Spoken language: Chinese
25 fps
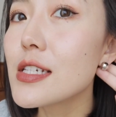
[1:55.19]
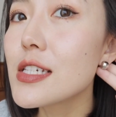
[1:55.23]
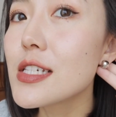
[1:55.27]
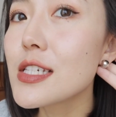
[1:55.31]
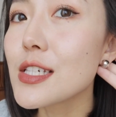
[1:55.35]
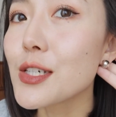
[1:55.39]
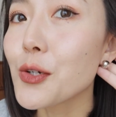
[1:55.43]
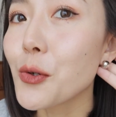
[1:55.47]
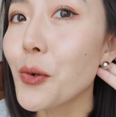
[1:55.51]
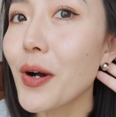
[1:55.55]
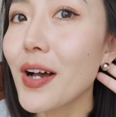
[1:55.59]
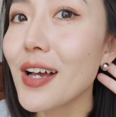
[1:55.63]

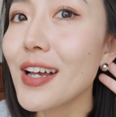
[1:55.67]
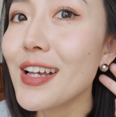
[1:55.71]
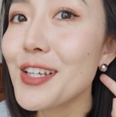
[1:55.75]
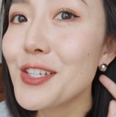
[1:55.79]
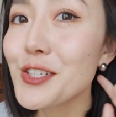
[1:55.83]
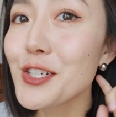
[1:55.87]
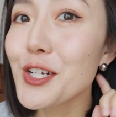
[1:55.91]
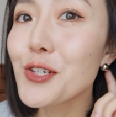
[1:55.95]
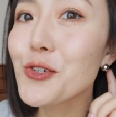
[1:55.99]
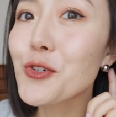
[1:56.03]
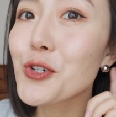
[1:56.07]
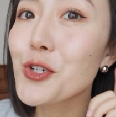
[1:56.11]
喜欢，
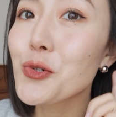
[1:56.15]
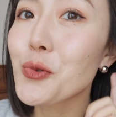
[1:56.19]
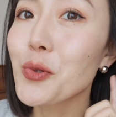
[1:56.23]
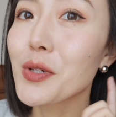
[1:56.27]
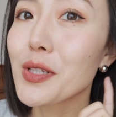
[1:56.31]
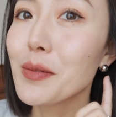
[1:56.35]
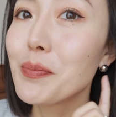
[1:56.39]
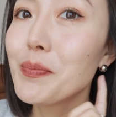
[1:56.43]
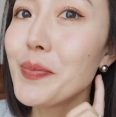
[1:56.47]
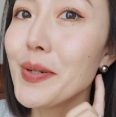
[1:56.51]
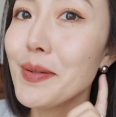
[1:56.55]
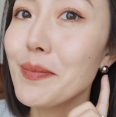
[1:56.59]
这就是我
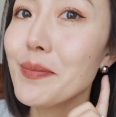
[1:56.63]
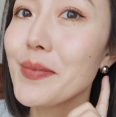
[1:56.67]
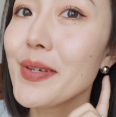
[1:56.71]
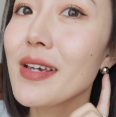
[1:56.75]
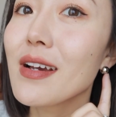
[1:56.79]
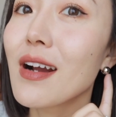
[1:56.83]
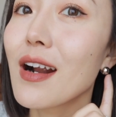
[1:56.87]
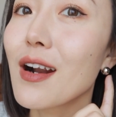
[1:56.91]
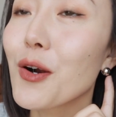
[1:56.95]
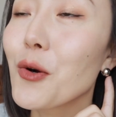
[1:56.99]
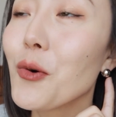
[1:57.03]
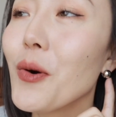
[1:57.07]
的本命
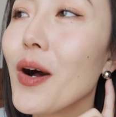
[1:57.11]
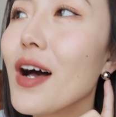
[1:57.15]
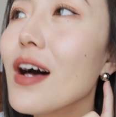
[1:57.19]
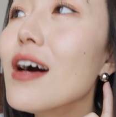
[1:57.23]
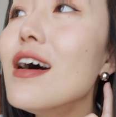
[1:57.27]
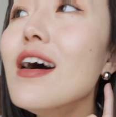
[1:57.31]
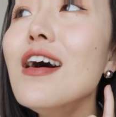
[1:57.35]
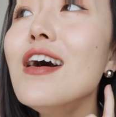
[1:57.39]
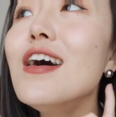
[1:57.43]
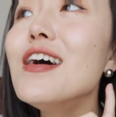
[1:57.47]
耳环。